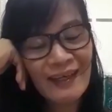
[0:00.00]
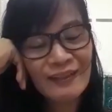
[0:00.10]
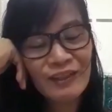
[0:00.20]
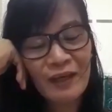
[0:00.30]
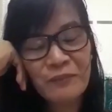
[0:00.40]

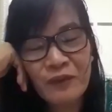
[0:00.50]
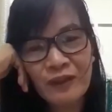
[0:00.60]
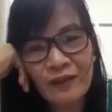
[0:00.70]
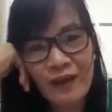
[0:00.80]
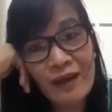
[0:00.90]
Siyempre,
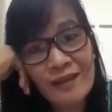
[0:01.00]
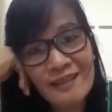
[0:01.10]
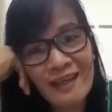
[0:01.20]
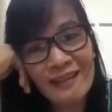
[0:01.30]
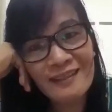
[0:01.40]
yes,
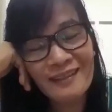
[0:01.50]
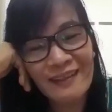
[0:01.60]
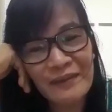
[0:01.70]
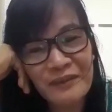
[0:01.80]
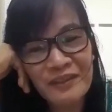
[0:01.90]
extra
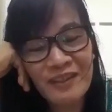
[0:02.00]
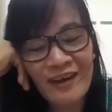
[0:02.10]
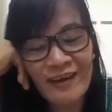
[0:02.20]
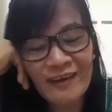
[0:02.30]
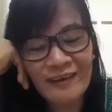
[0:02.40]
kami
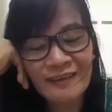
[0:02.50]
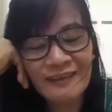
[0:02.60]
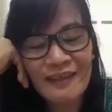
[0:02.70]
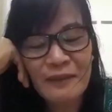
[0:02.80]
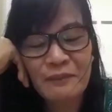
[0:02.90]
dyan.
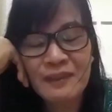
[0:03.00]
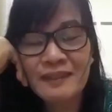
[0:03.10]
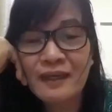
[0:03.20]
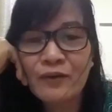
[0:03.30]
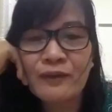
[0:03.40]

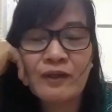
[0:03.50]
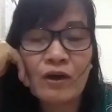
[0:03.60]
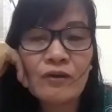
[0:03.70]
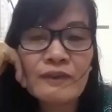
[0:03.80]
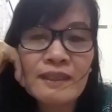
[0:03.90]
Basta we're
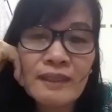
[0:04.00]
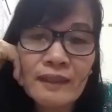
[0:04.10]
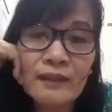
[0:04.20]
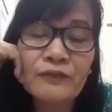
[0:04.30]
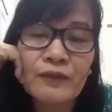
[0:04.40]
always
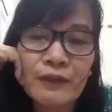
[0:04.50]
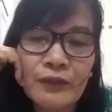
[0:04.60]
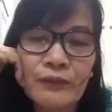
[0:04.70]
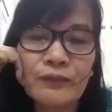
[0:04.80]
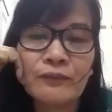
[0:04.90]
here for
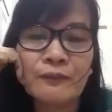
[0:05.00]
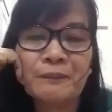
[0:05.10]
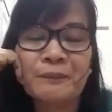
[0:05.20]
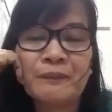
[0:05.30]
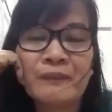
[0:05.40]
you.
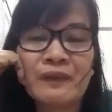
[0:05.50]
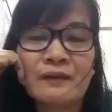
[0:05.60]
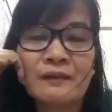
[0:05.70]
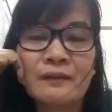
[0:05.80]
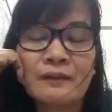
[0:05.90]

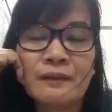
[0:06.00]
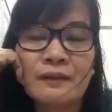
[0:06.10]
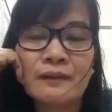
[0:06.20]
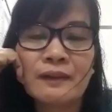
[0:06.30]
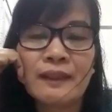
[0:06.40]

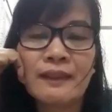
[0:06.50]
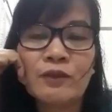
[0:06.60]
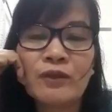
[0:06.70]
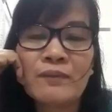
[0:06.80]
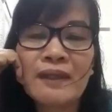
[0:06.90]
Andito
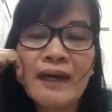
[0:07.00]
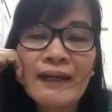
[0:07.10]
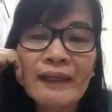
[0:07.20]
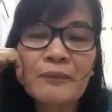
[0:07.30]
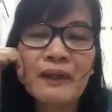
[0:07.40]
kami
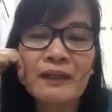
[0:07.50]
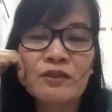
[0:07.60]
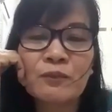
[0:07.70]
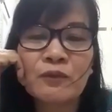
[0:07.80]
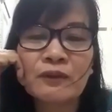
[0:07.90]
lagi para
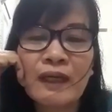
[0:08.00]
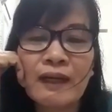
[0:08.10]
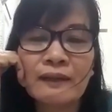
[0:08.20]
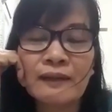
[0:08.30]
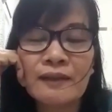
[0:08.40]

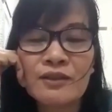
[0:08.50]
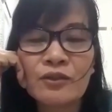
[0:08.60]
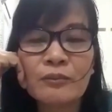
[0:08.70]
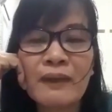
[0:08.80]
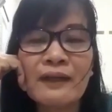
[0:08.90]
suportahan ka. So,
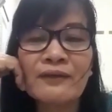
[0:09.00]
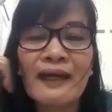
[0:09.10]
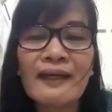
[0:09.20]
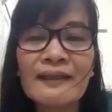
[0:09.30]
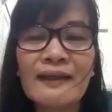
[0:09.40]
paano
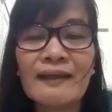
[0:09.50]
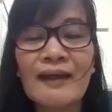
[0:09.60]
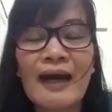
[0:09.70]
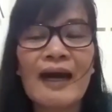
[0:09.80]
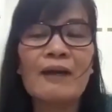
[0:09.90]
yan?
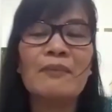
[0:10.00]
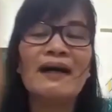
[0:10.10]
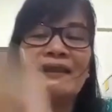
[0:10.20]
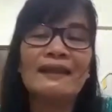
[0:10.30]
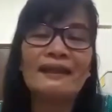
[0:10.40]

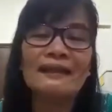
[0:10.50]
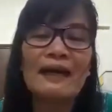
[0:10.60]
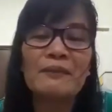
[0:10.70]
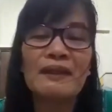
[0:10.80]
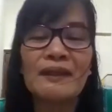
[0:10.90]
Aabangan na lang
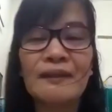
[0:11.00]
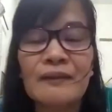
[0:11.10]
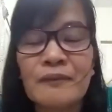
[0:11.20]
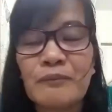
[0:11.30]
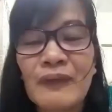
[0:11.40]
namin ang
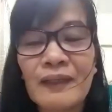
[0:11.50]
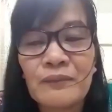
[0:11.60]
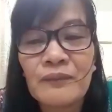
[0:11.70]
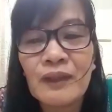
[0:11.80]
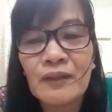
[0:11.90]
vlog
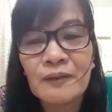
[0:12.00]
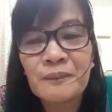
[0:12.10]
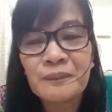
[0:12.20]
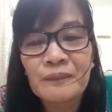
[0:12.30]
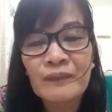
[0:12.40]
mo.
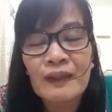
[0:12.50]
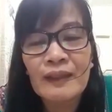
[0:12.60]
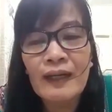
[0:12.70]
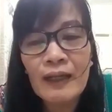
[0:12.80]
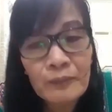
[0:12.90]

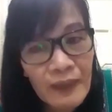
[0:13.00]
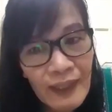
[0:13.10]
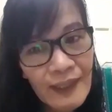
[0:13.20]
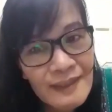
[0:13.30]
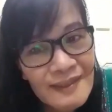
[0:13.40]
God
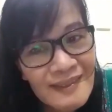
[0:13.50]
bless!